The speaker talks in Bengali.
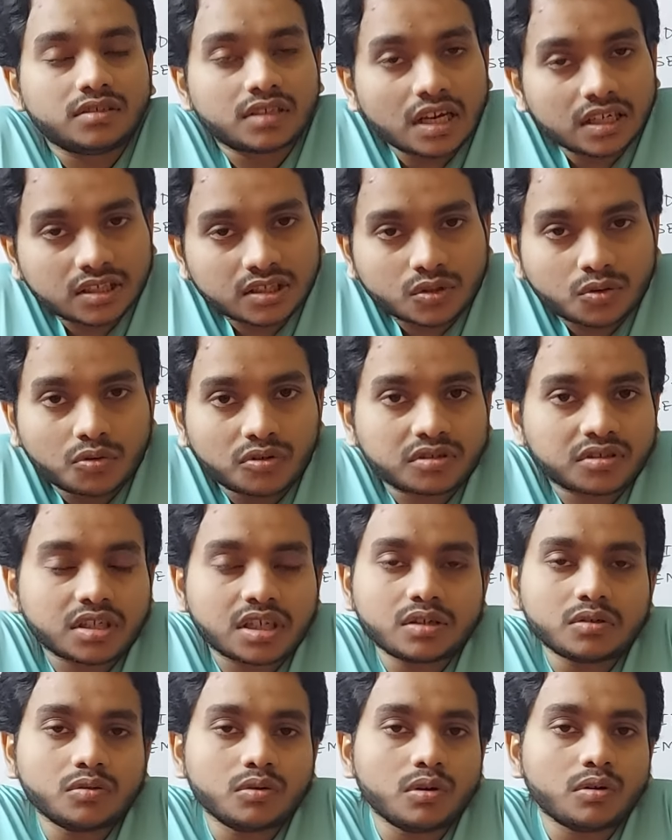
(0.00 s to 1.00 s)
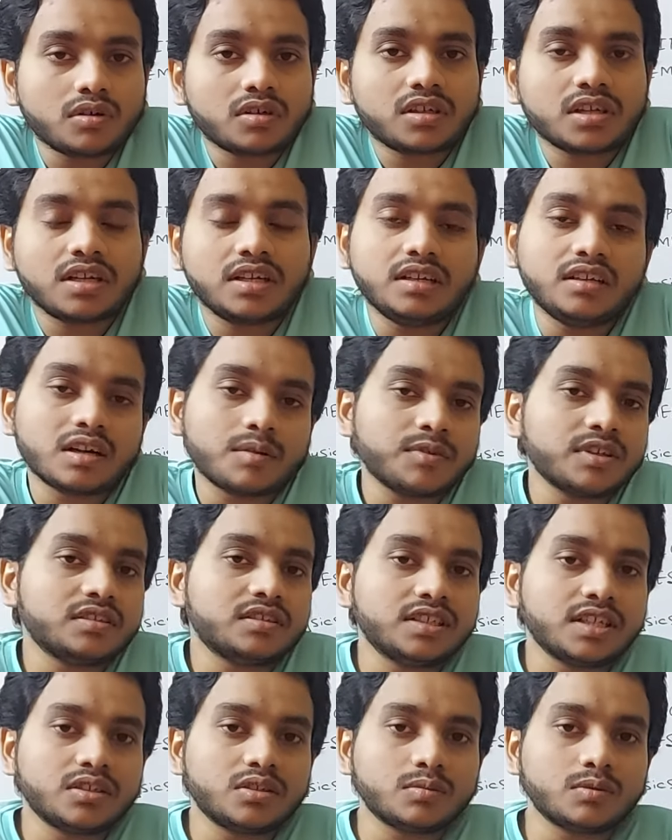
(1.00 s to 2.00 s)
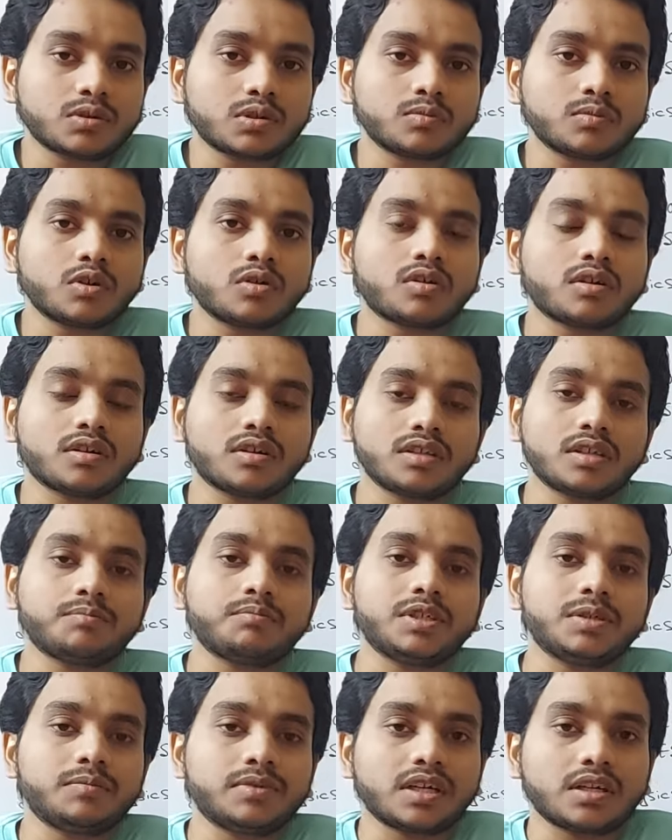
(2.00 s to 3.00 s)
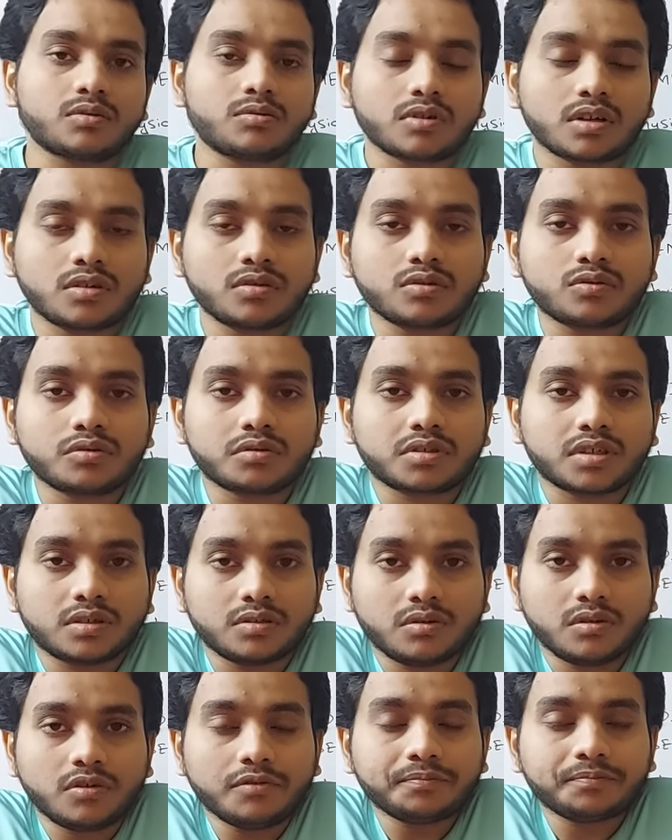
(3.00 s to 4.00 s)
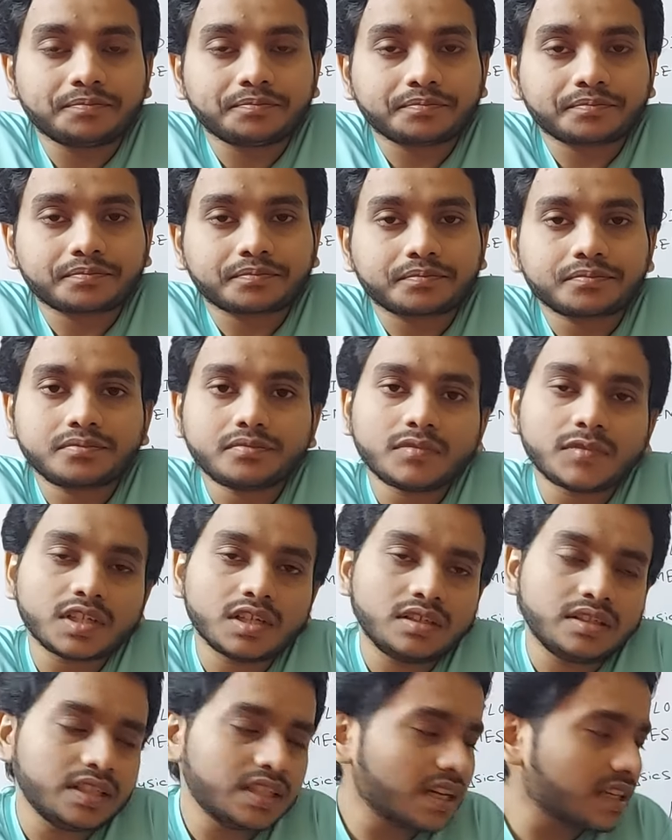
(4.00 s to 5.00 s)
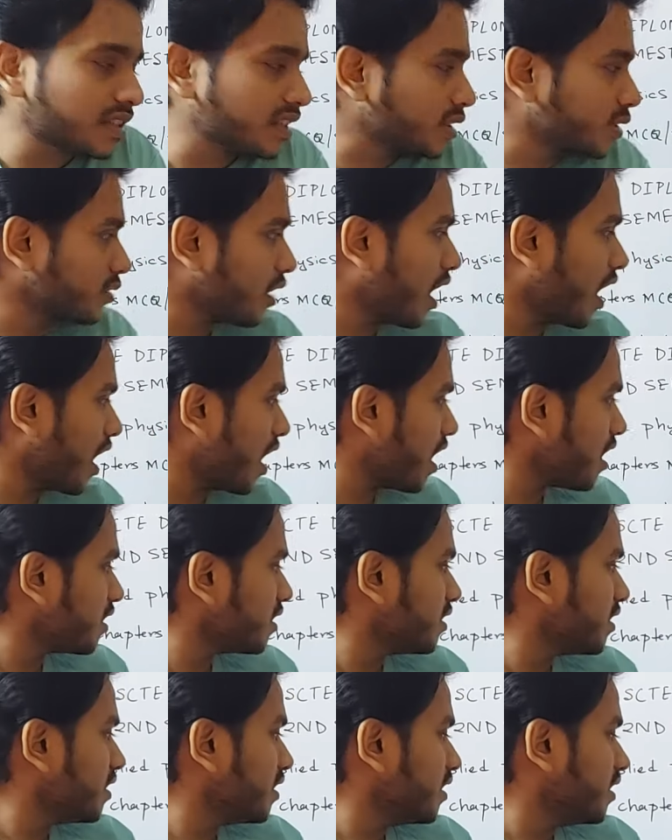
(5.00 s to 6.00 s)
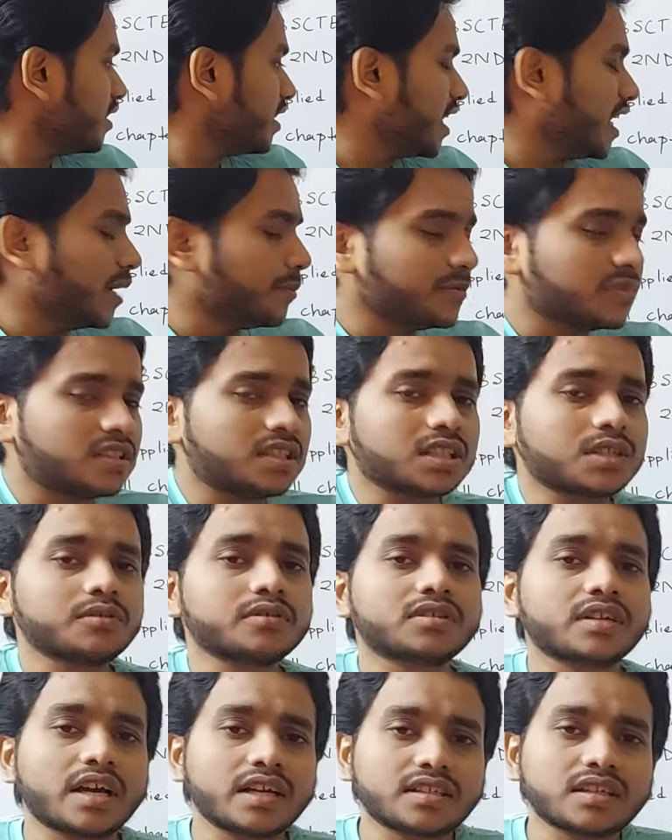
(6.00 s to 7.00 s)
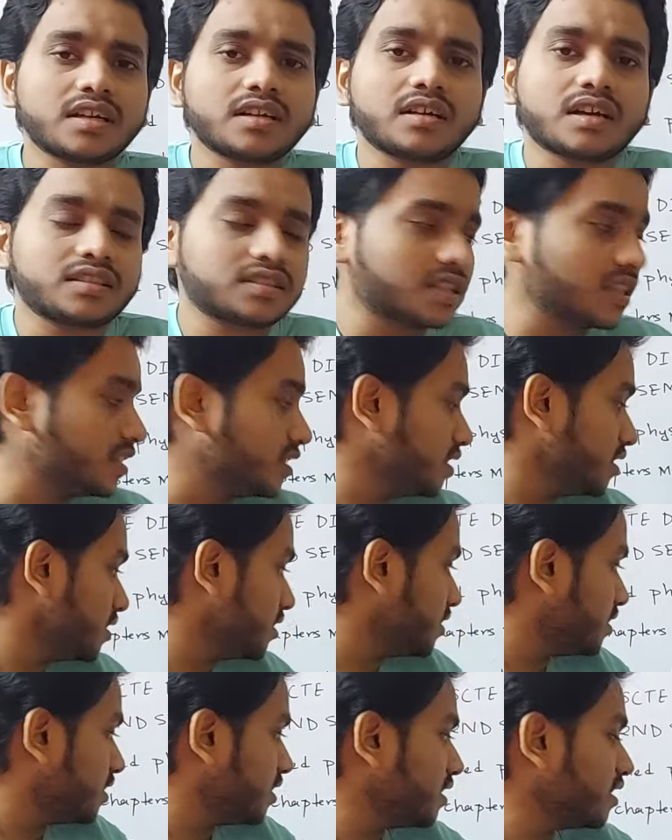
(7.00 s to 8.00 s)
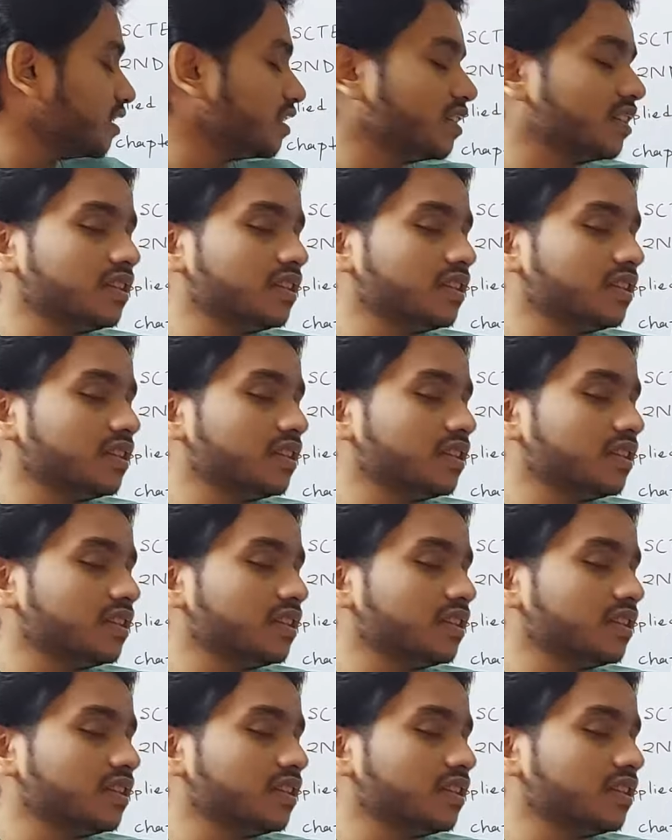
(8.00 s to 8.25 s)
জাস্ট কোশ্চেনগুলো টেলিগ্রামে দিয়ে দেবো তোমরা ওখান থেকে প্রিপেয়ার করে নাও কোয়েশ্চেনগুলো ঠিক আছে তো আর এমসিকিউ সাজেশানটা আজকে দিয়ে দিচ্ছি